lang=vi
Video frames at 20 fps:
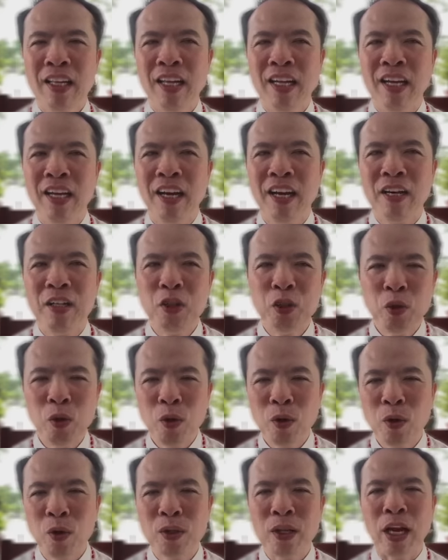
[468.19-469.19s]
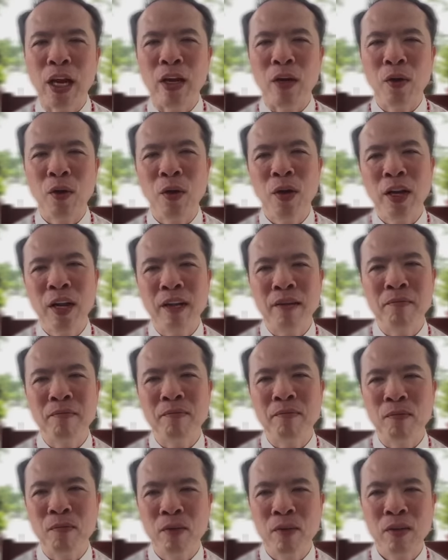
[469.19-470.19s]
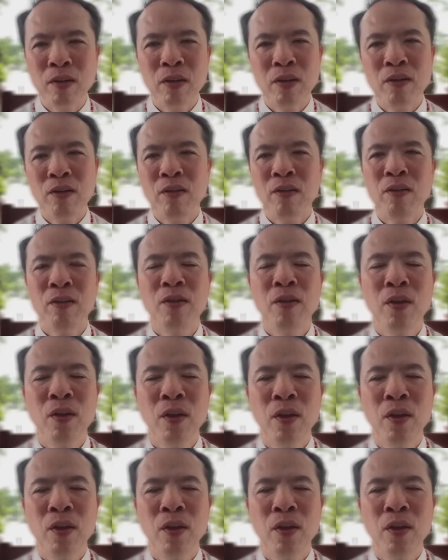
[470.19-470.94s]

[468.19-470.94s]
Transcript: thì lời Chúa có thể nói là nó, nó